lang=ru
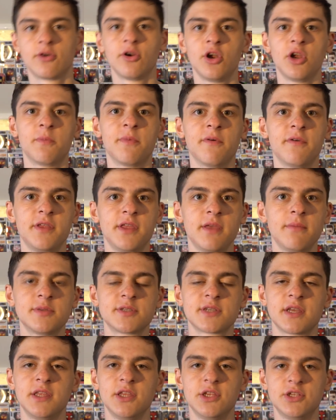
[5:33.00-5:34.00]
этот ролик по войне
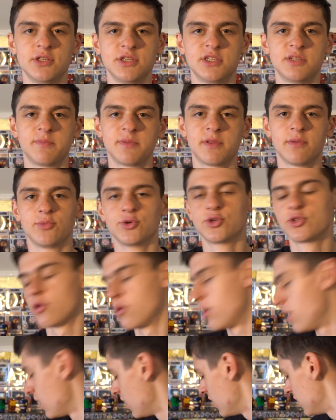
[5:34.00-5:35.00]
бесконечности, потому
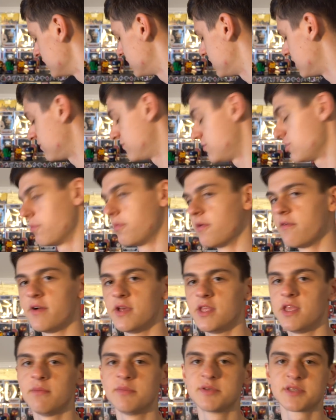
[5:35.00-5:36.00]
что здесь все по
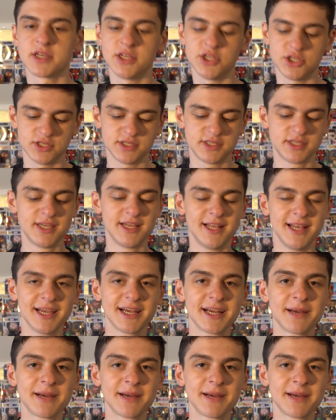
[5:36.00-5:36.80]
войне бесконечности.